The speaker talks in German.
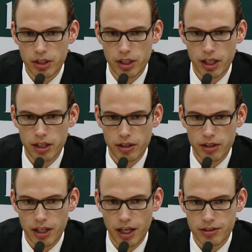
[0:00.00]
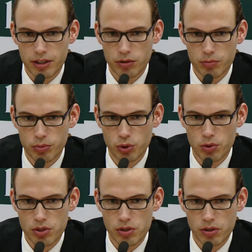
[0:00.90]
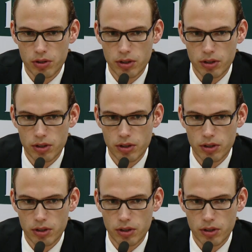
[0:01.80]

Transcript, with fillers: gegen äh, Carter und Brooks.